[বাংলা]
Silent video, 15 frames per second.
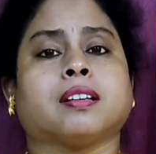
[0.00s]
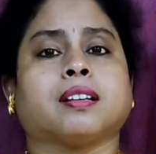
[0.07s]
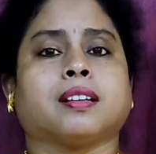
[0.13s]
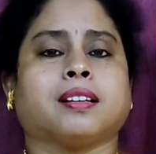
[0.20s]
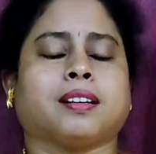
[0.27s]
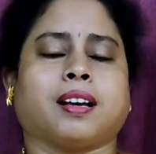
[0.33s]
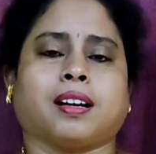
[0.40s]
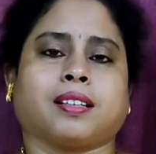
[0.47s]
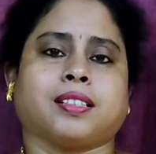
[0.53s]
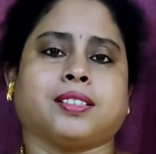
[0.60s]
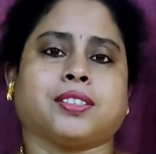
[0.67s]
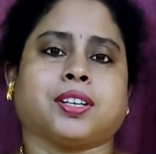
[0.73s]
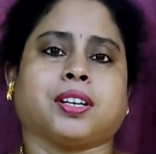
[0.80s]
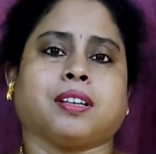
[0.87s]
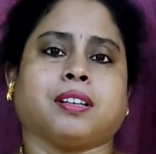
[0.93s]
নাকি সে
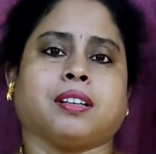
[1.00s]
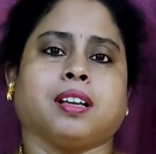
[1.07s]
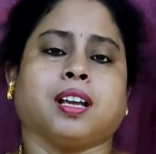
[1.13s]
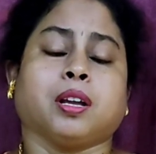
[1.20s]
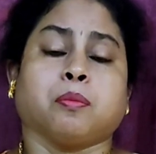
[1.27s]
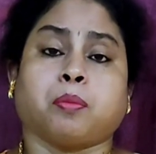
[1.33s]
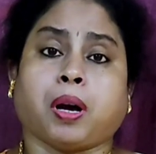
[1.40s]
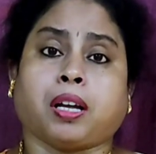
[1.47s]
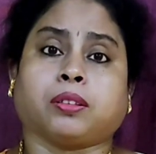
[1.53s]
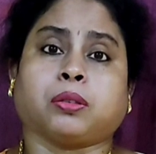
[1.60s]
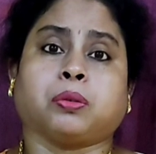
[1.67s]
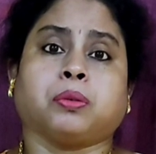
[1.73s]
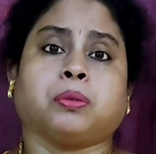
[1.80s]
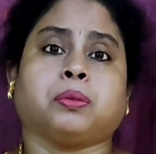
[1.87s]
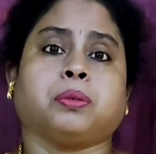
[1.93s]
পাথর
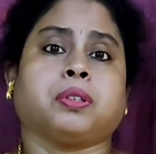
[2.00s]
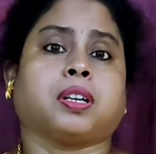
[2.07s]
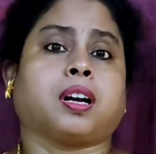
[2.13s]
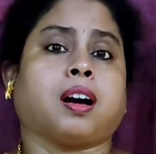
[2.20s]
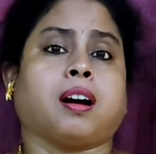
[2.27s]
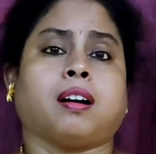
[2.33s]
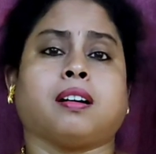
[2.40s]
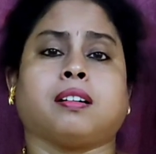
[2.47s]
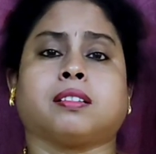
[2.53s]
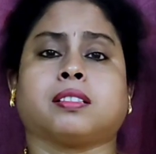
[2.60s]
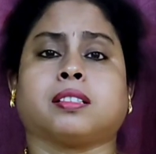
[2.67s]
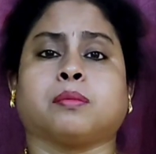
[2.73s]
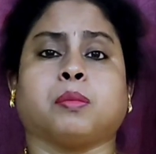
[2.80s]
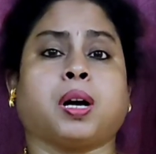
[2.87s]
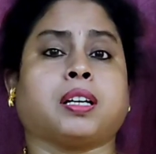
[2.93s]
ঘাস
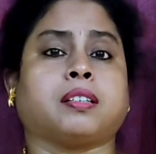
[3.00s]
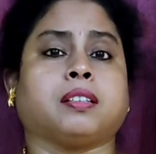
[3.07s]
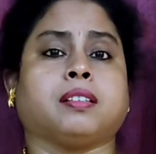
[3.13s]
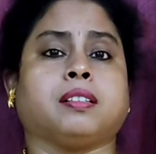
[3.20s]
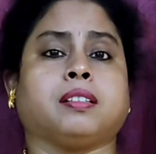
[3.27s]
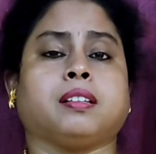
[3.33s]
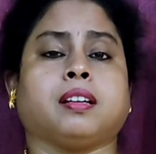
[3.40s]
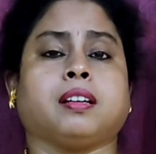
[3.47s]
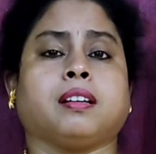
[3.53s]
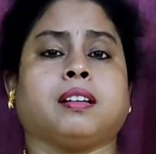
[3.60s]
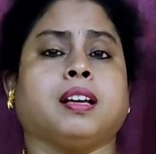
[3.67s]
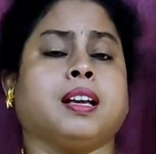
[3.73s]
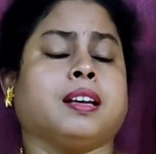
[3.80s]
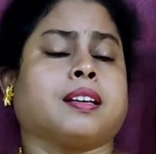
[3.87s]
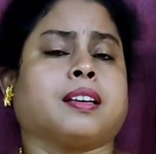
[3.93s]
মাটি নিয়ে
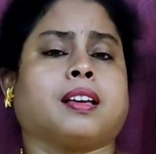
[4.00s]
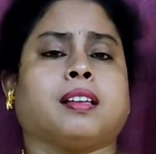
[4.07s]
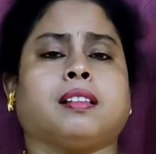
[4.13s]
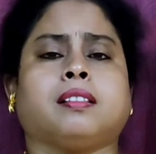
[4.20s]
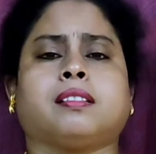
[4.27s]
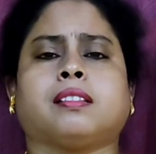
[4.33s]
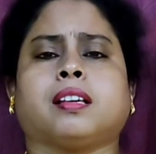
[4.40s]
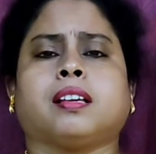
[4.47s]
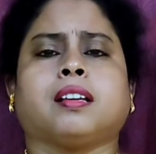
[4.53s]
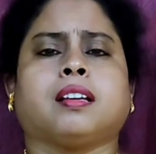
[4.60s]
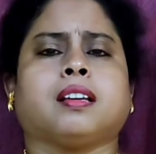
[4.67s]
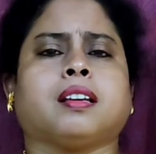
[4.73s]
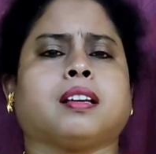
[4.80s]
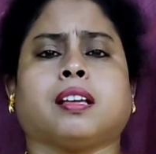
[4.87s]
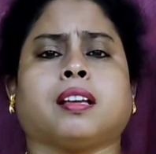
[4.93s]
খেলতে
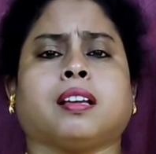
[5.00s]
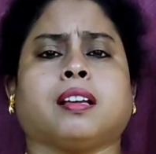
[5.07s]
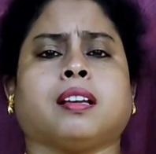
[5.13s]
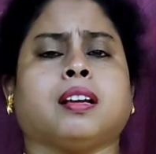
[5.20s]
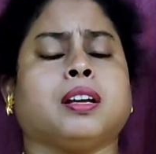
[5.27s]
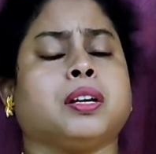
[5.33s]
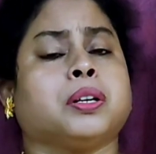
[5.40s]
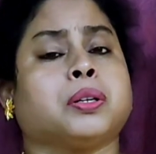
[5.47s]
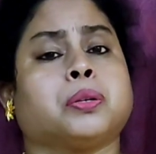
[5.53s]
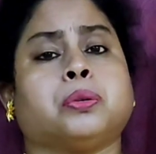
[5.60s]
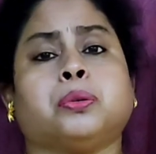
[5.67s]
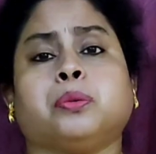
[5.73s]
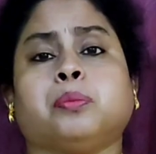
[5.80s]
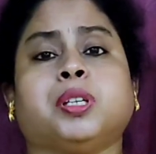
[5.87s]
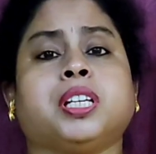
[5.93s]
খেলতে
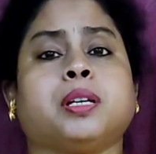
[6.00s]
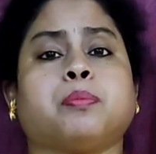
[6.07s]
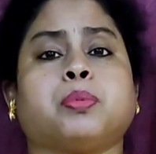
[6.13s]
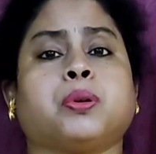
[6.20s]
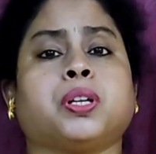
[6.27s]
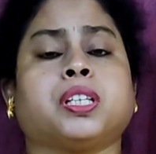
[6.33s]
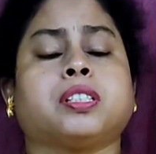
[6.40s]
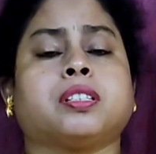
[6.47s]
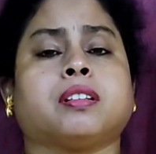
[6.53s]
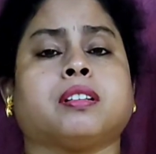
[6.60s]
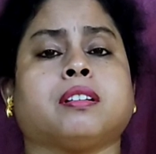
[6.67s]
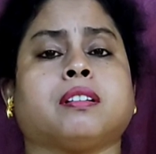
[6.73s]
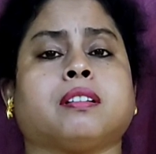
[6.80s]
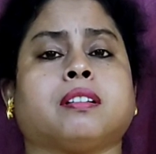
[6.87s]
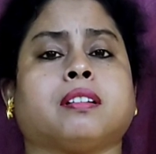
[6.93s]
ঘুমিয়ে পড়েছে
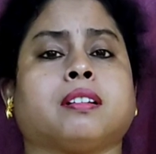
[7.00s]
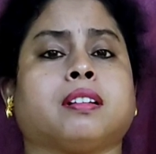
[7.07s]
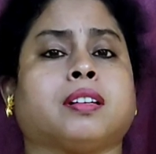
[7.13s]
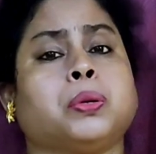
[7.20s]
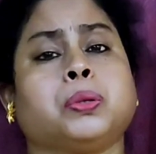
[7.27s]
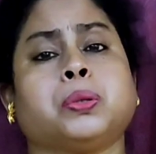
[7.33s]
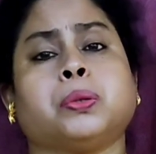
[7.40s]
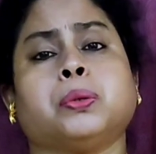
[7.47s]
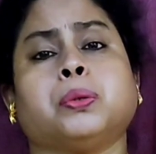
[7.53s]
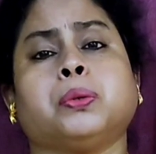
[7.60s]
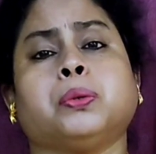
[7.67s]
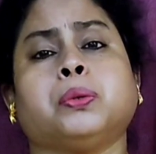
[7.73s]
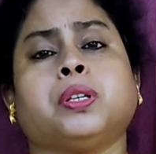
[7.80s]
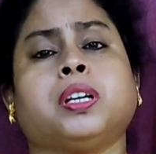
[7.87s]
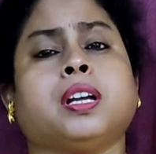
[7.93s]
কোনো
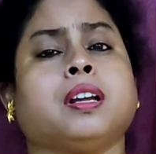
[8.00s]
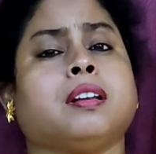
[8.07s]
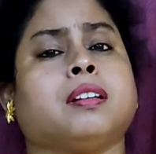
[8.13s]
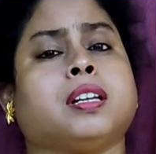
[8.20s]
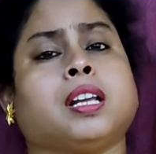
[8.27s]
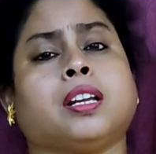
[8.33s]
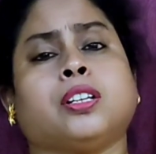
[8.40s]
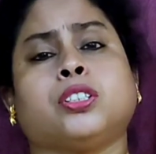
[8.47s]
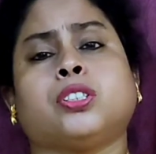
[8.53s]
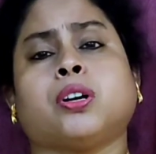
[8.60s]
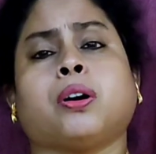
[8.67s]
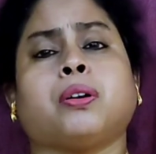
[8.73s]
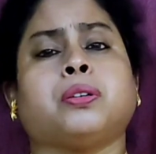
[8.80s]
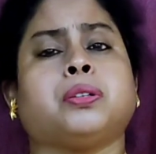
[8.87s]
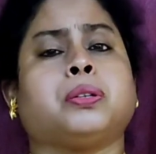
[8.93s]
দূর
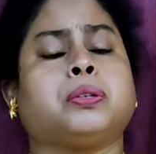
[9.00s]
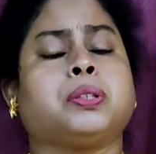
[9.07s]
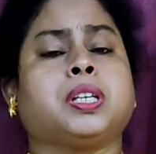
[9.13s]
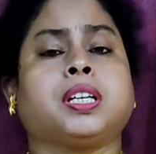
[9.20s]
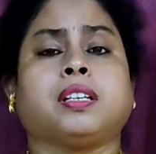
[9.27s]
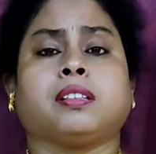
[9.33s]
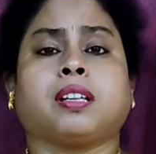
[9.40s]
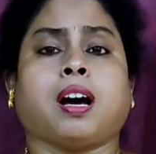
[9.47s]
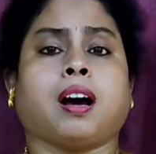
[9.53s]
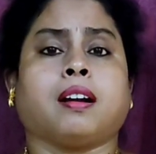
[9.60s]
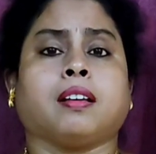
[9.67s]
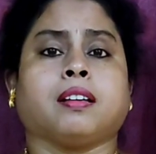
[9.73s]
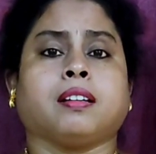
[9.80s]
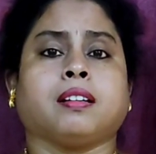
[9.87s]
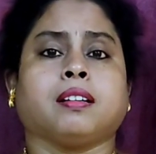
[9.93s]
নির্জন নদীর ধারে
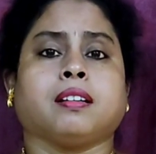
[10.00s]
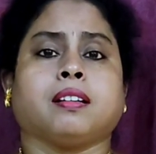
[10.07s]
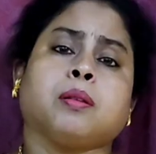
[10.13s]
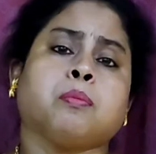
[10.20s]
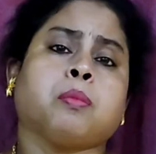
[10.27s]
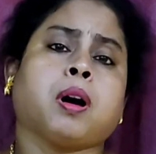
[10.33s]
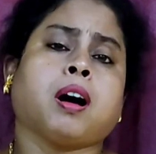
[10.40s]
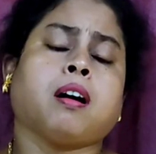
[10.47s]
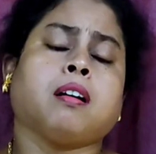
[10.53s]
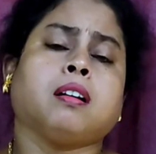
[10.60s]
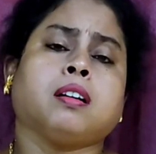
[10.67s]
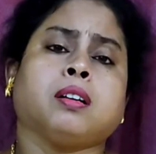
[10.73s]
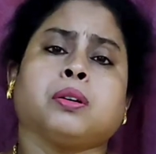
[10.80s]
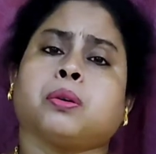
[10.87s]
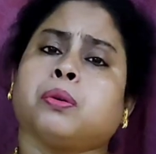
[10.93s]
কিংবা
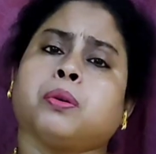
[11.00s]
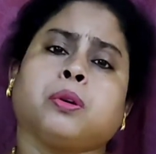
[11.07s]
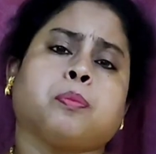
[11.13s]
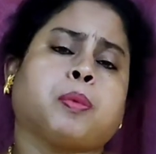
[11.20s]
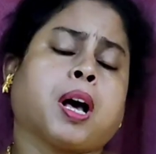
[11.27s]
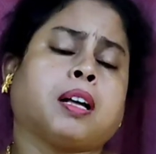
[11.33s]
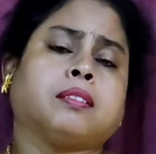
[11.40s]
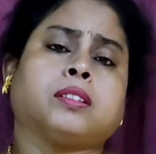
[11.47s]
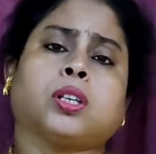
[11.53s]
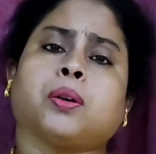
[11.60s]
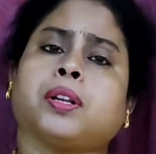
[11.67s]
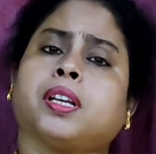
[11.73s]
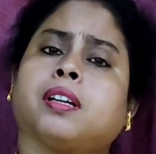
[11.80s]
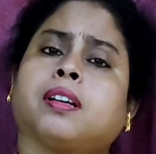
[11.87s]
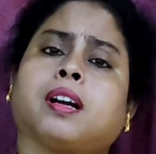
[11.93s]
কোনো
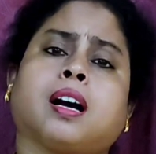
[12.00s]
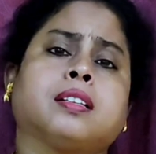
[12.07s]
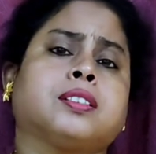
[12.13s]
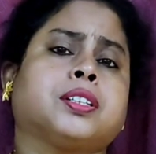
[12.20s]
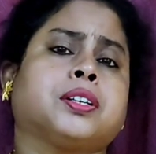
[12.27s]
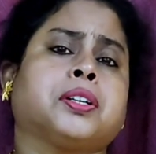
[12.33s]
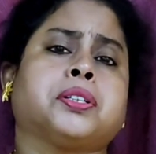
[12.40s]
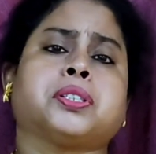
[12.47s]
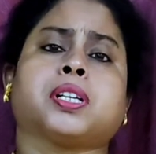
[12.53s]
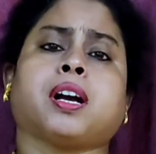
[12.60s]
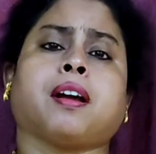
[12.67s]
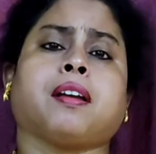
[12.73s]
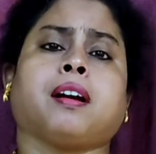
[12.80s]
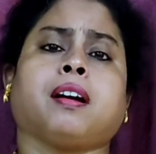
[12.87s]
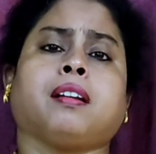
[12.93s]
প্রান্তরের গাছের
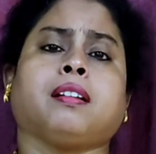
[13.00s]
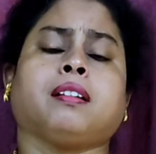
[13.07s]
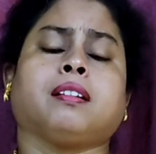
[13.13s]
ছায়ায়